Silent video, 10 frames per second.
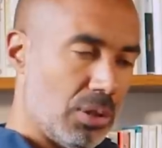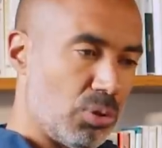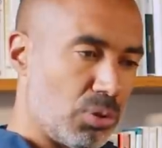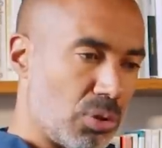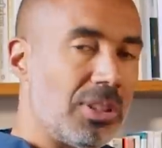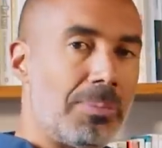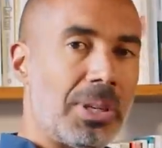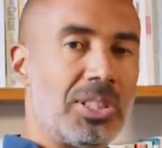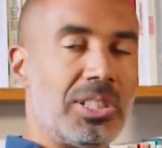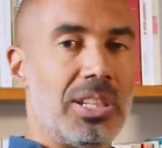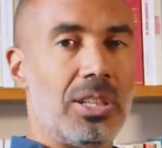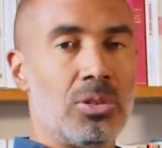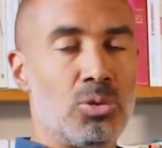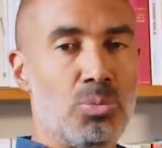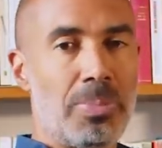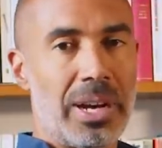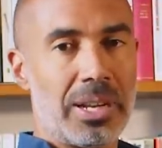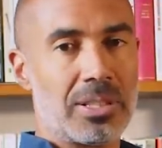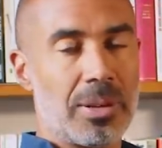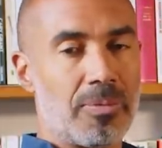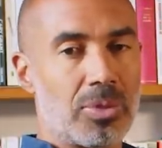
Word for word: Donc, on est passé du Pax